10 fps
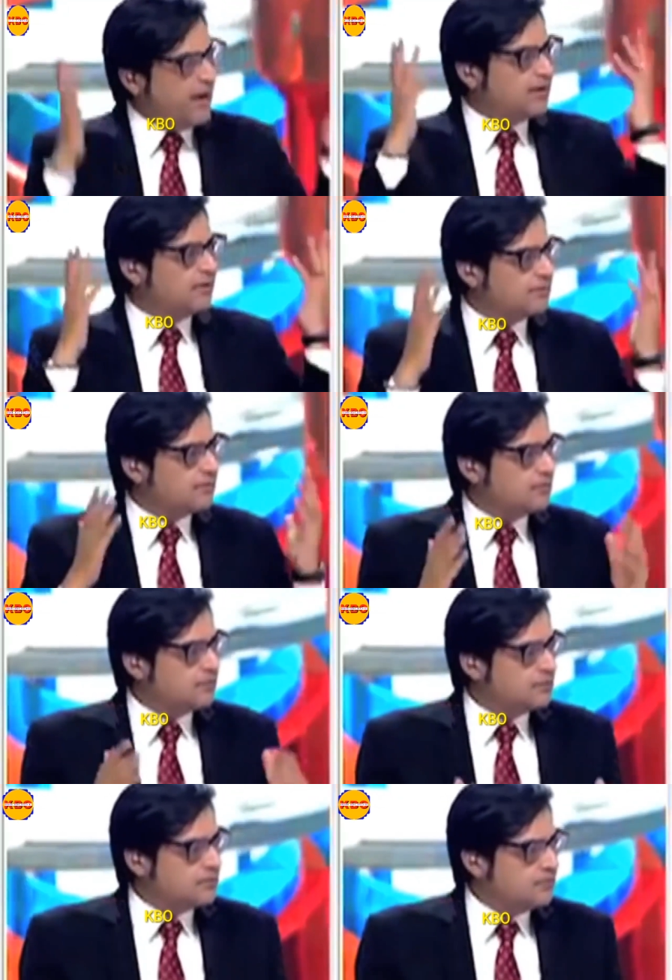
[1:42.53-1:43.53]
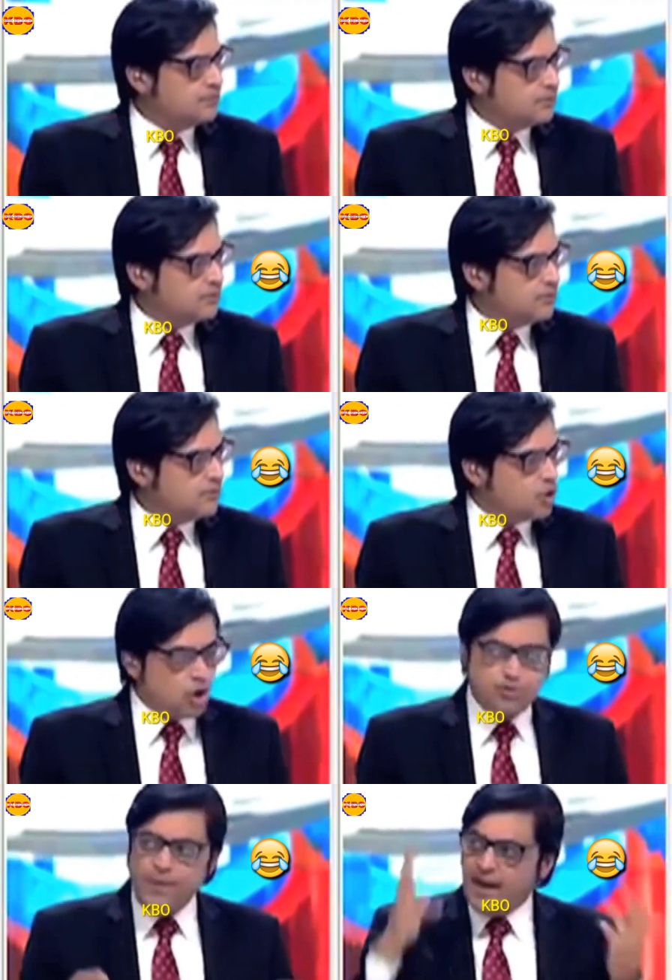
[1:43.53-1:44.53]
कुछ भी
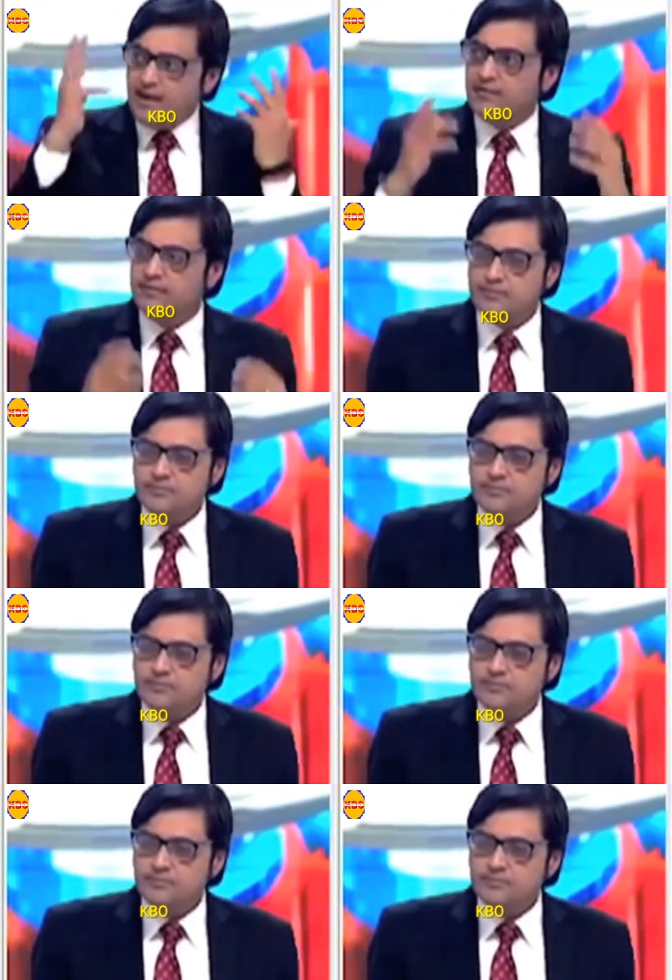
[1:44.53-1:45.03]
कुछ भी